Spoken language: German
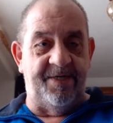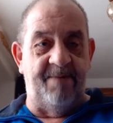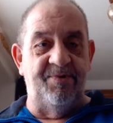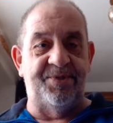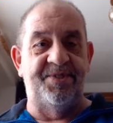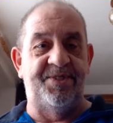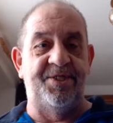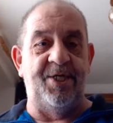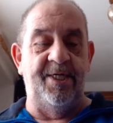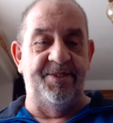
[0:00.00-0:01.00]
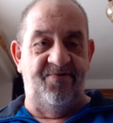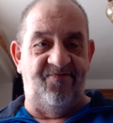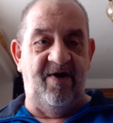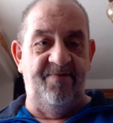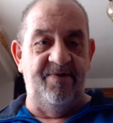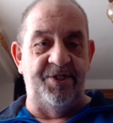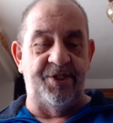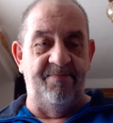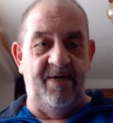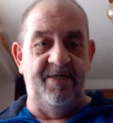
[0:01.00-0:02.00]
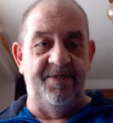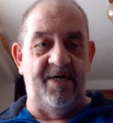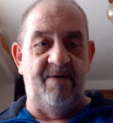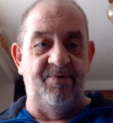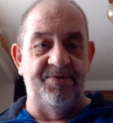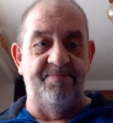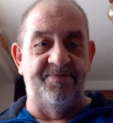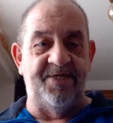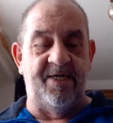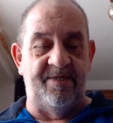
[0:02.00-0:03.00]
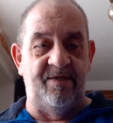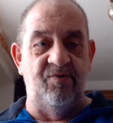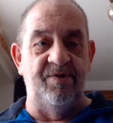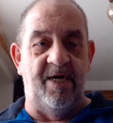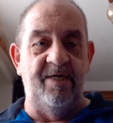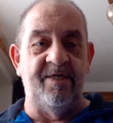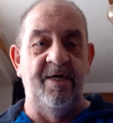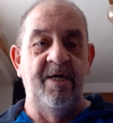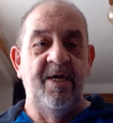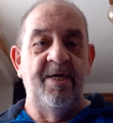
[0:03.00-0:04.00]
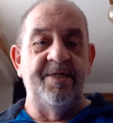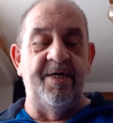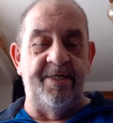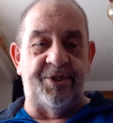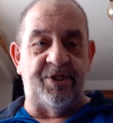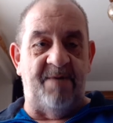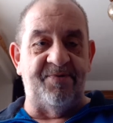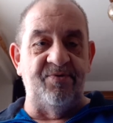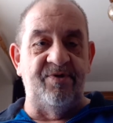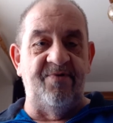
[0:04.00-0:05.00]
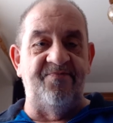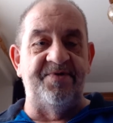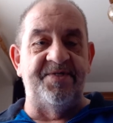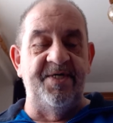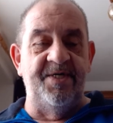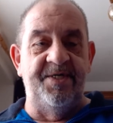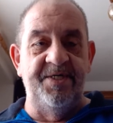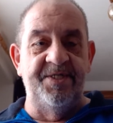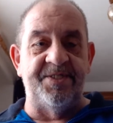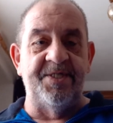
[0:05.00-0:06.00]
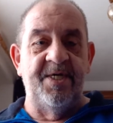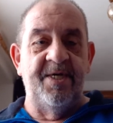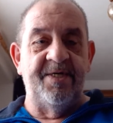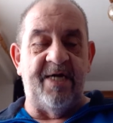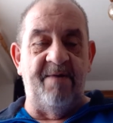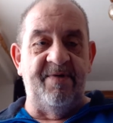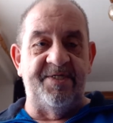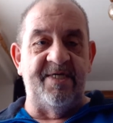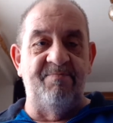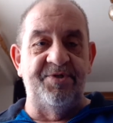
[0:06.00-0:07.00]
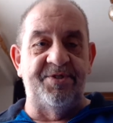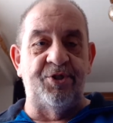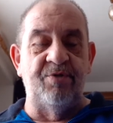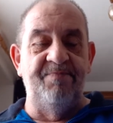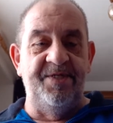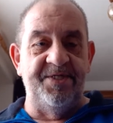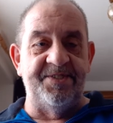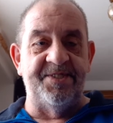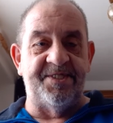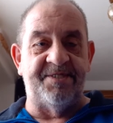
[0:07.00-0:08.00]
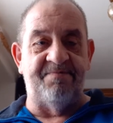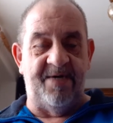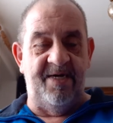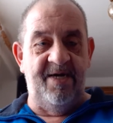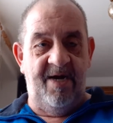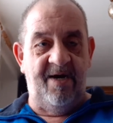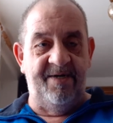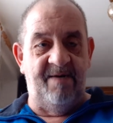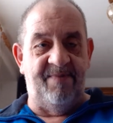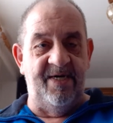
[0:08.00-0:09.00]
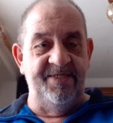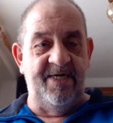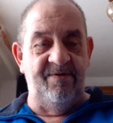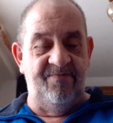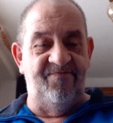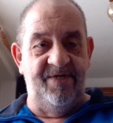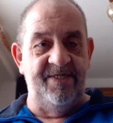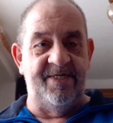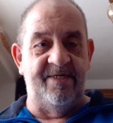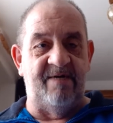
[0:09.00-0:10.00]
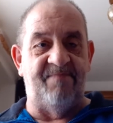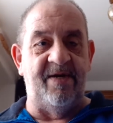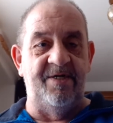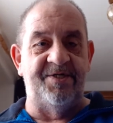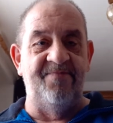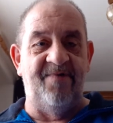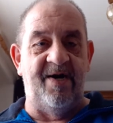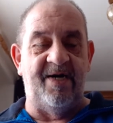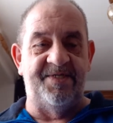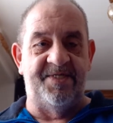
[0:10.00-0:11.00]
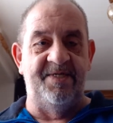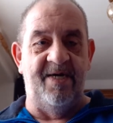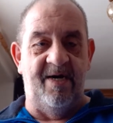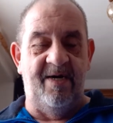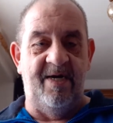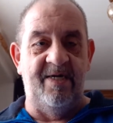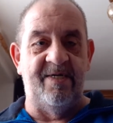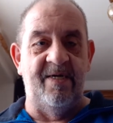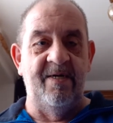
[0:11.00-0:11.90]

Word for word: Der musste sich also freiwillig gemeldet haben und im zarten jungen Alter, denn Stabsunteroffizier hieß Damals, er musste schon mindestens zwei Jahre dabei sein. Und wie gesagt, das Bengelchen war 18 Jahre alt.